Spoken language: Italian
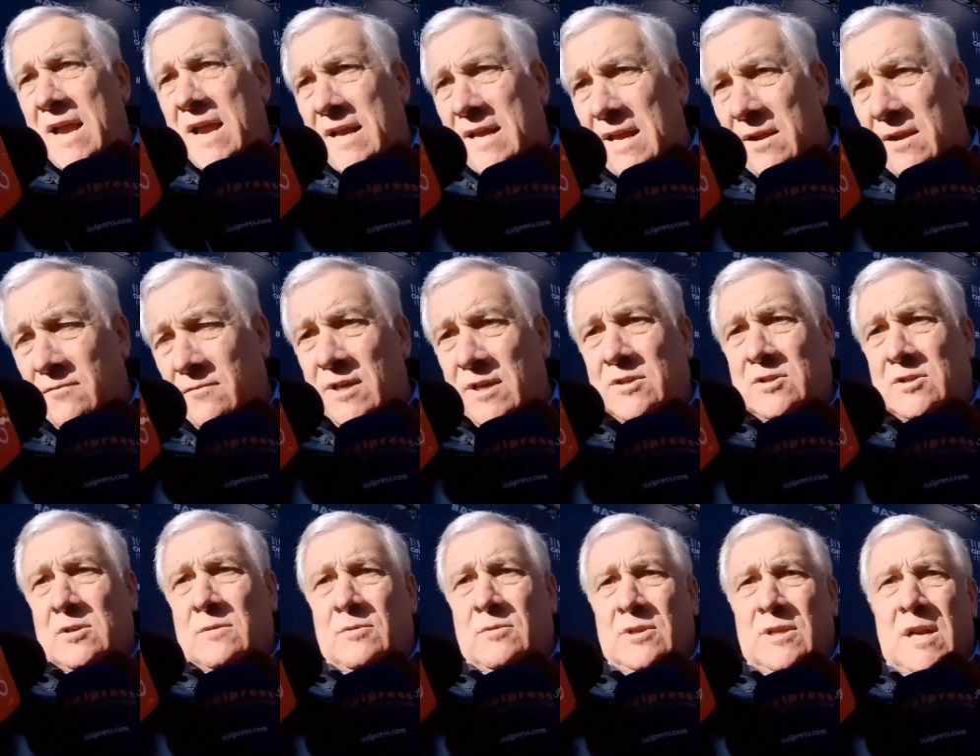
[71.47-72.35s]
eh, Anche
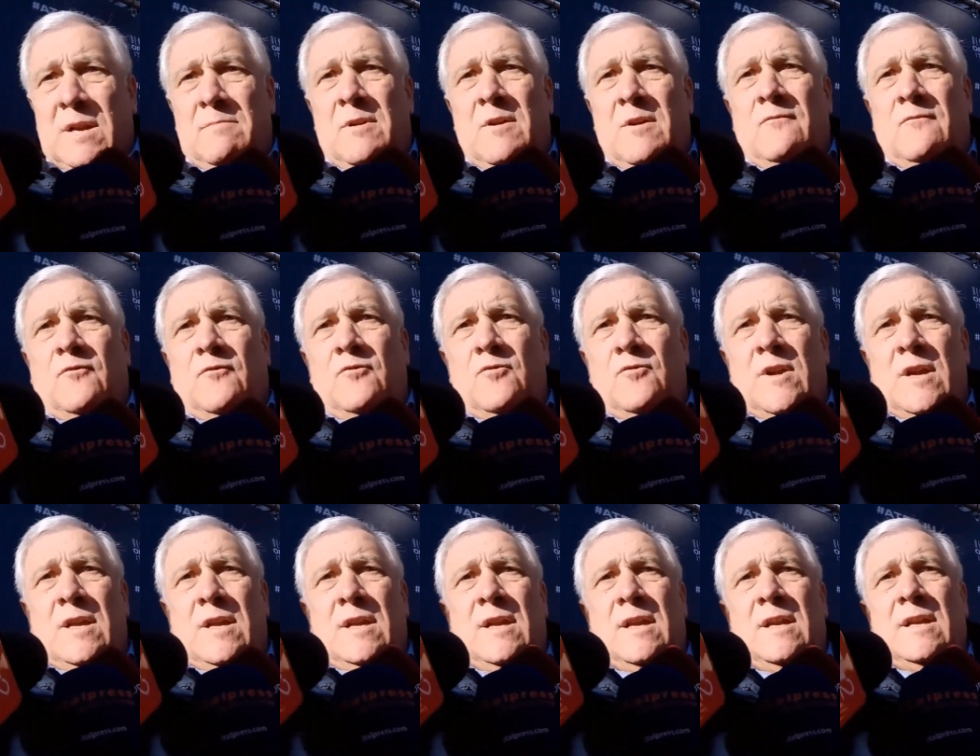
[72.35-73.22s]
questo potrebbe
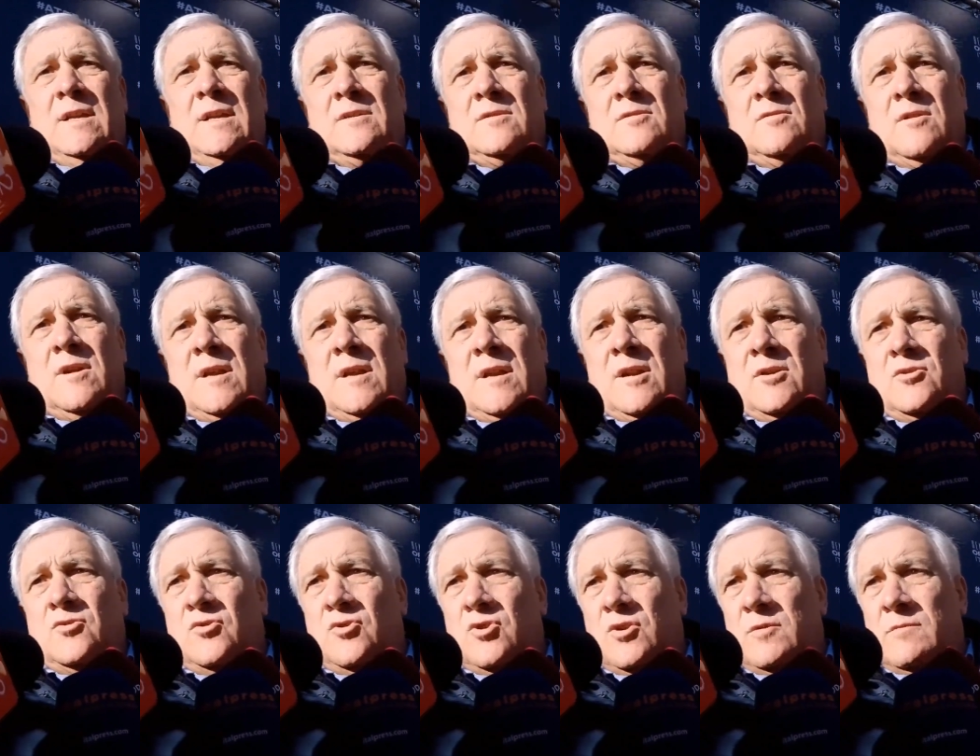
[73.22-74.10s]
influire sul
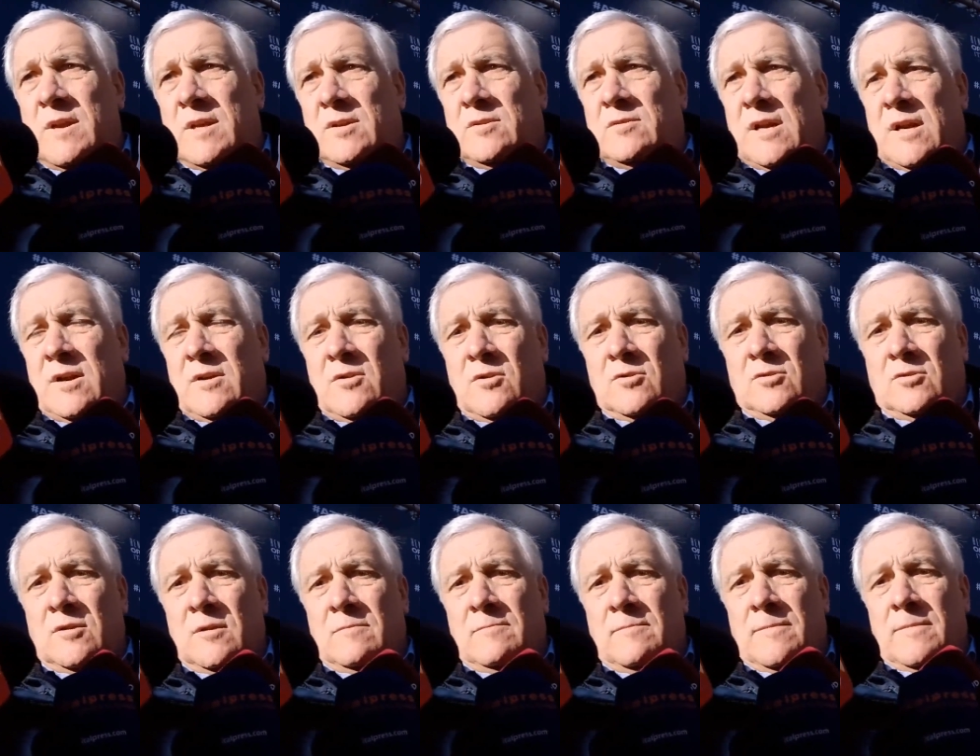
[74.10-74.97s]
raggiungimento
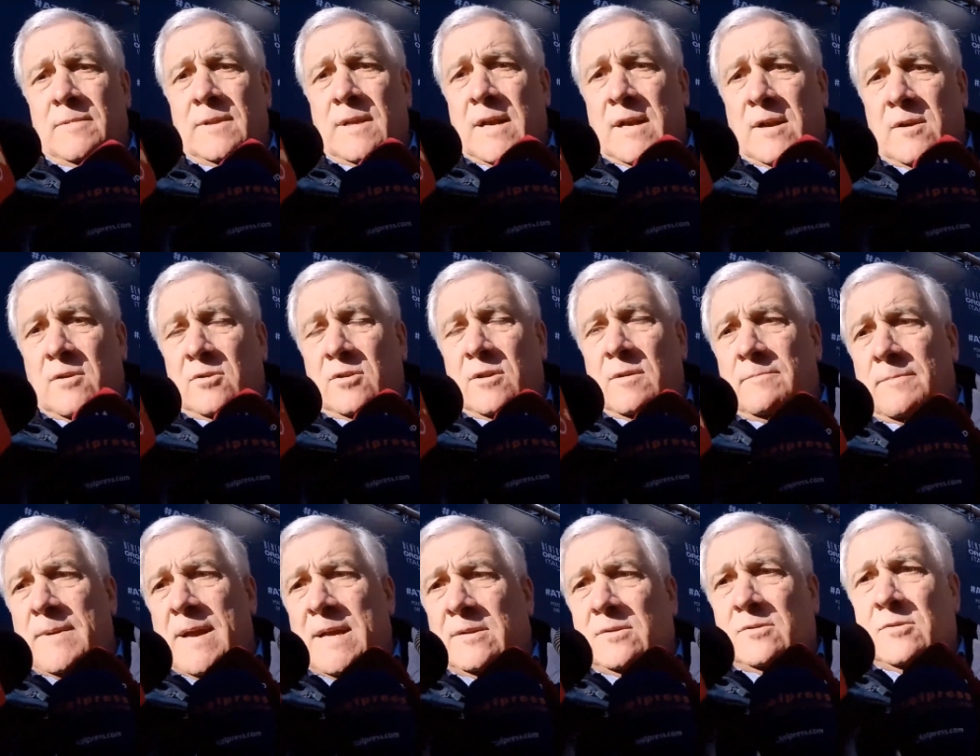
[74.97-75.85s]
dell'accordo del, dell
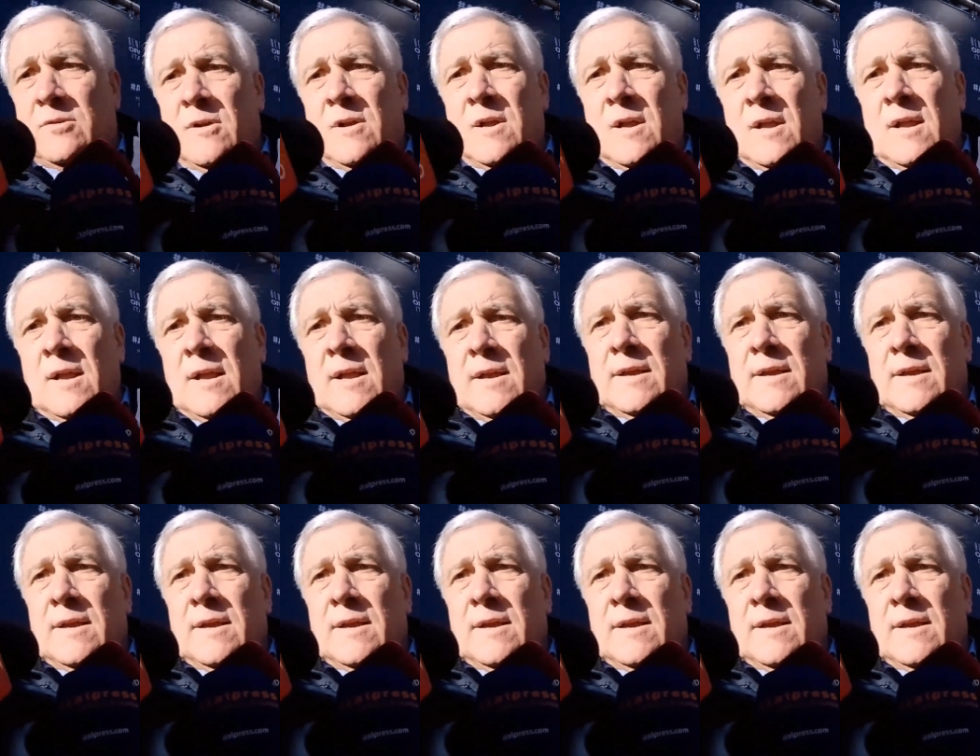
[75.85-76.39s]
del, patto